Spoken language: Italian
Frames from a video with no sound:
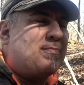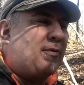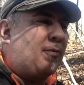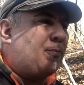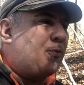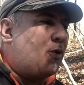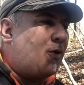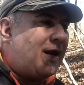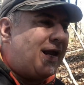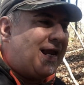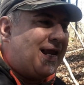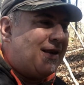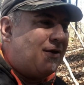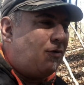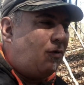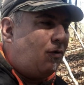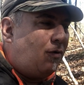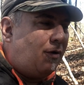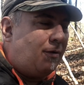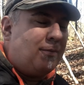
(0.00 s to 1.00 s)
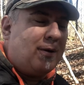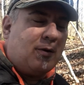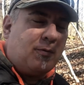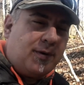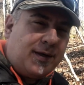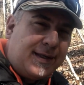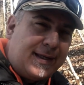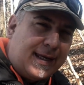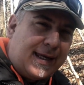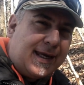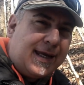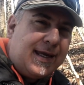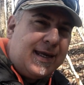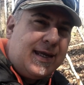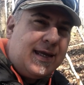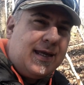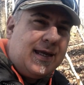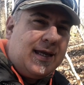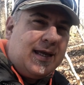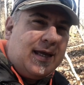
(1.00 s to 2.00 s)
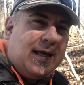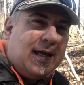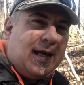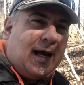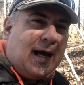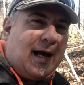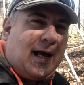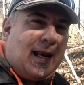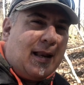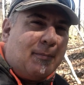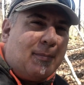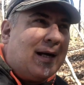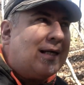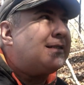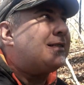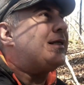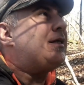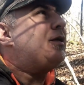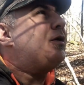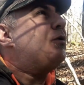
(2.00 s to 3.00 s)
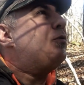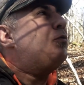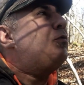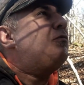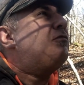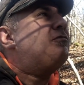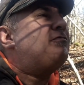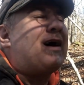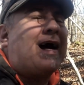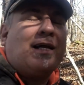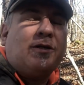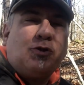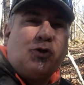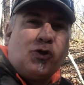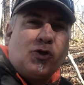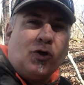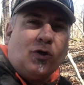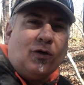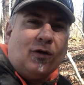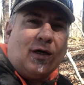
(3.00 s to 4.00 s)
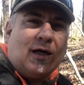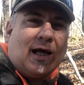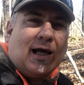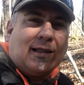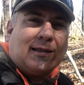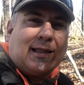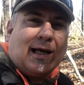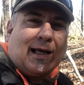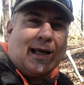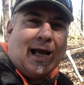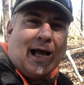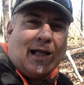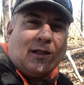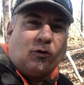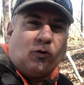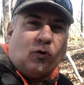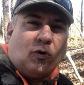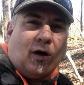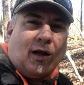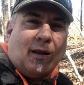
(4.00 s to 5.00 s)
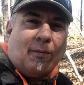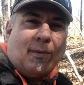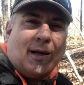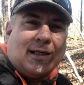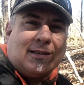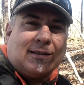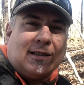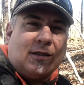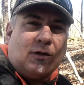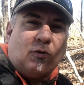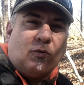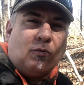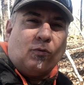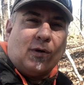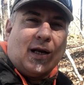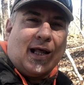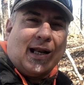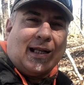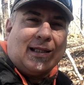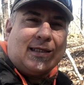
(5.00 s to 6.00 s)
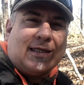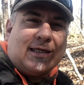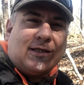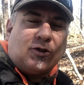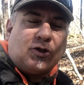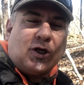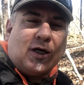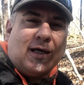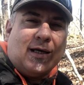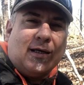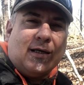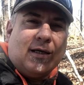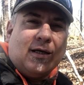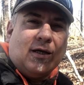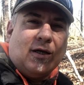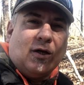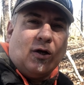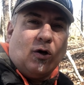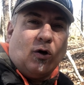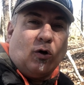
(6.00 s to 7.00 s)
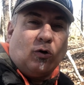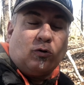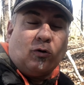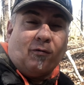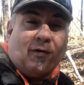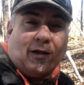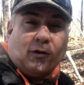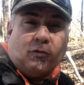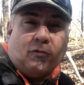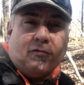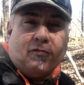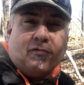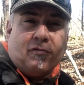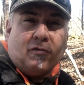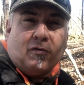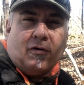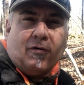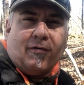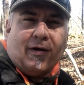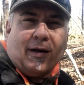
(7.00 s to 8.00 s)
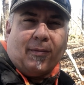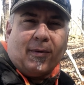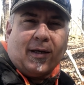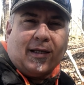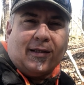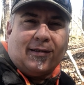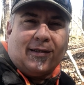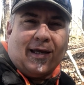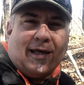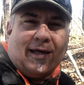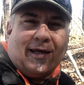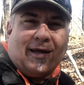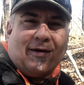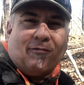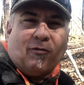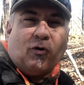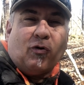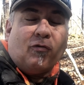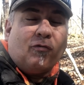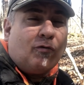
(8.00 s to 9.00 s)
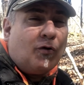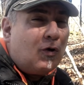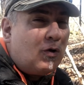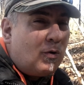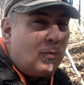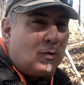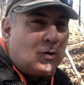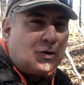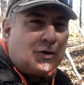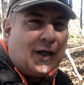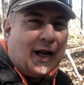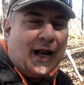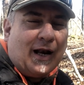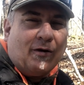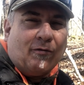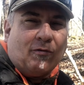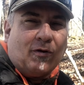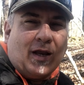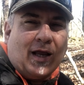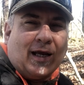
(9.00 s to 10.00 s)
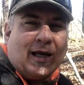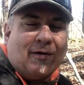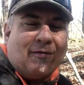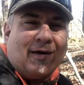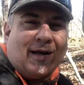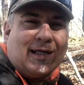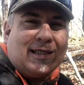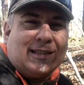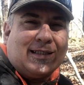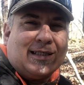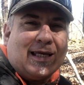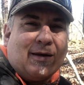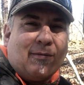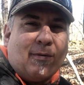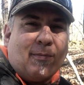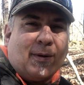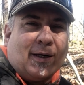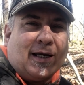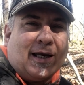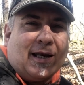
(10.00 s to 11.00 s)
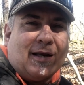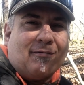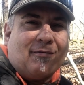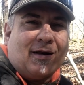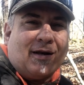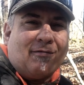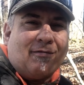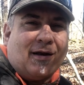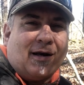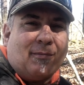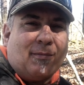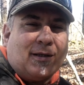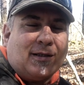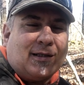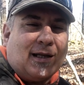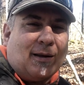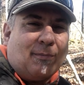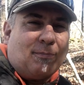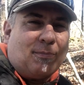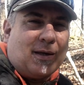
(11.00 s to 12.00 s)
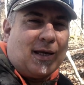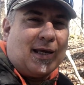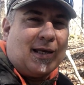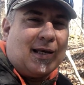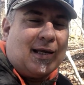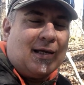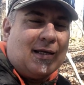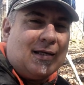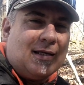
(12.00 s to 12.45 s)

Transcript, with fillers: proprio enorme, quindi alla base di un faggio attaccato alla base di una radice ho trovato un fungo veramente che ve lo voglio mostrare, lo voglio anche cavare insieme perché ne vale veramente la pena.